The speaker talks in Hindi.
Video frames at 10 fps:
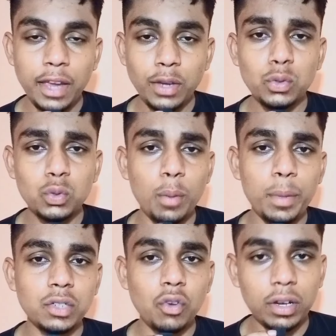थैंक सो
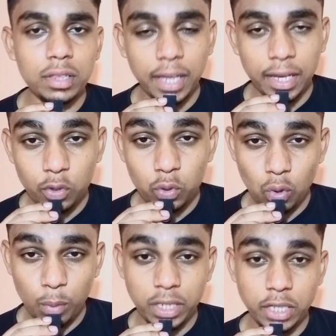मच गॉड थैंक यू
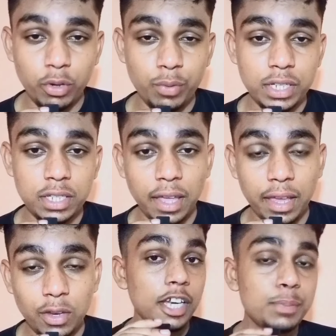सो मच यूनिवर्स
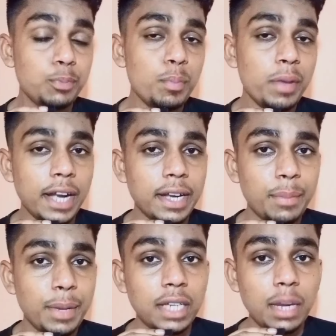थैंक इस बुक में
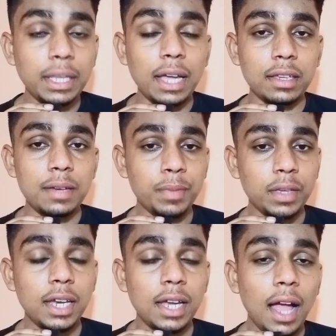राइटर हमें ये बताते
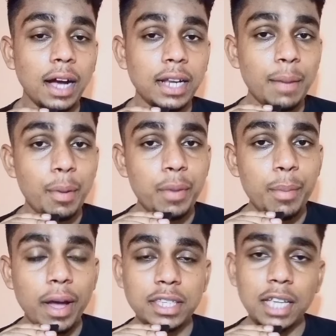हैं कि अगर आप अपने
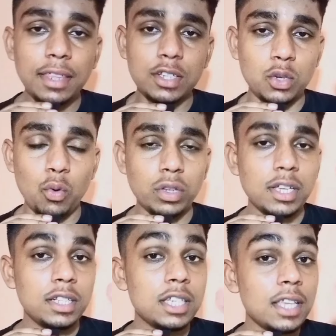मानसिक दृष्टिकोण
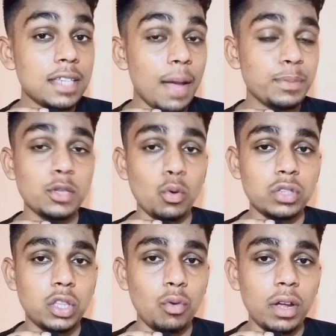से जिस हिसाब से
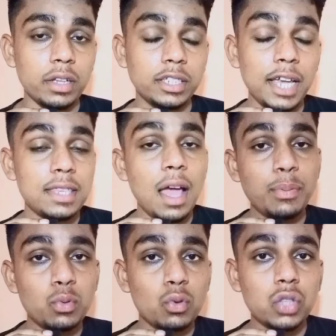सोचते हो ना जैसा
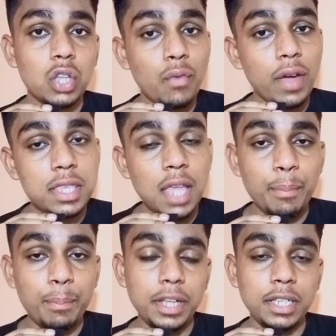आप सोचते हो वैसा
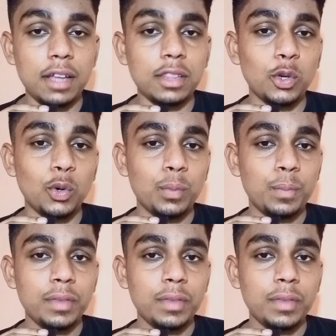आप बन जाते हो